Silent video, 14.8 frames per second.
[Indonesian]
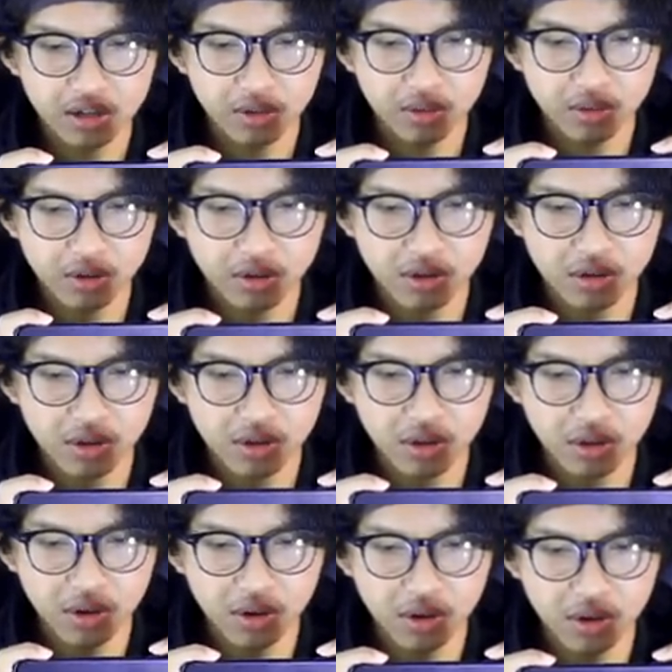
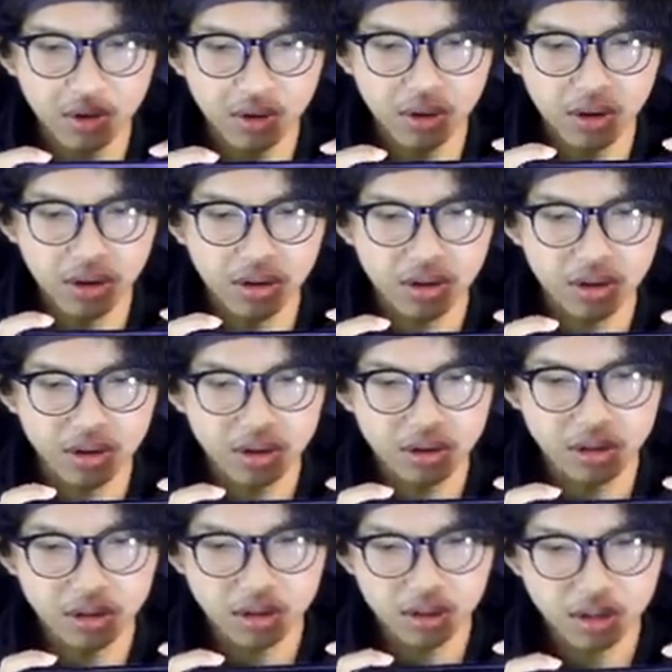Oh,
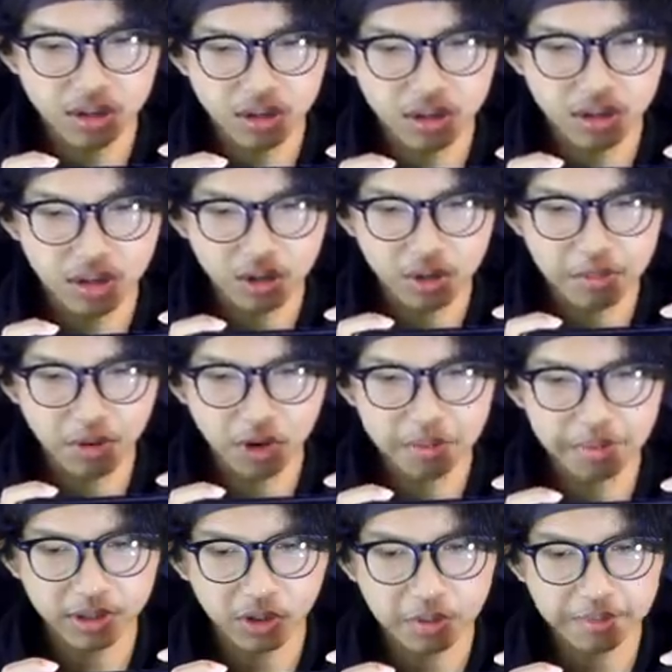aku mau
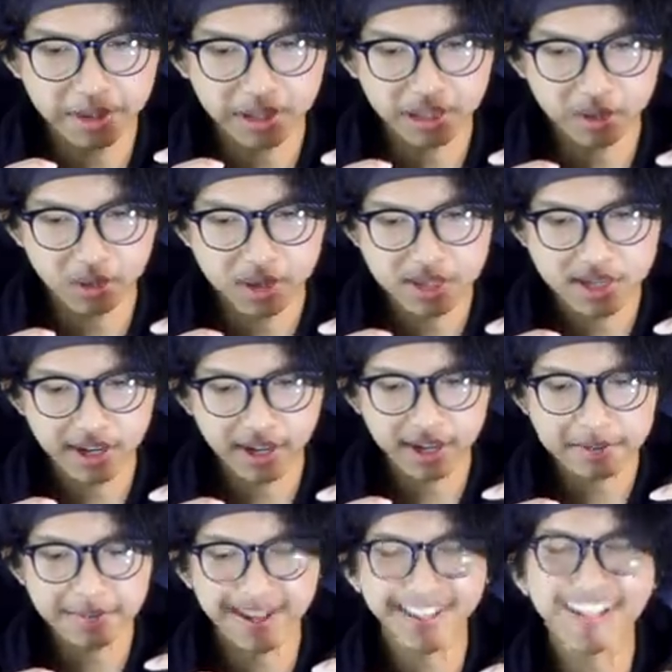lompat-lompat gitu aja ya.
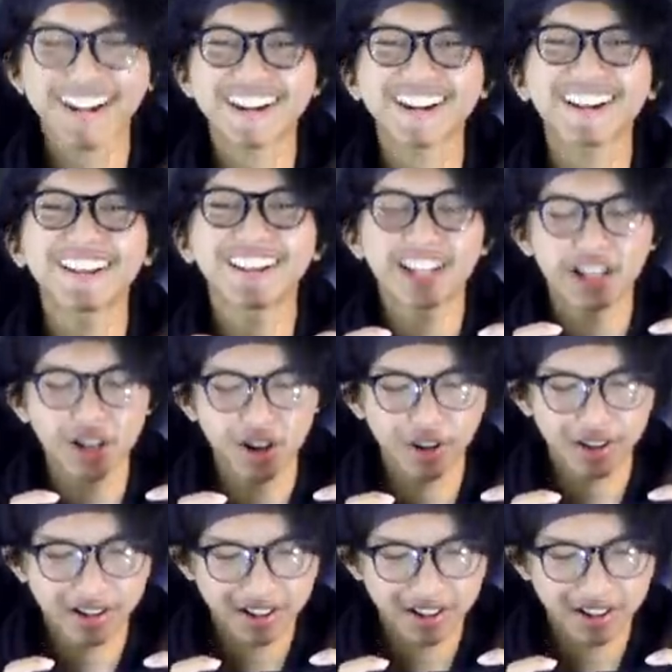Biar keren gitu loh.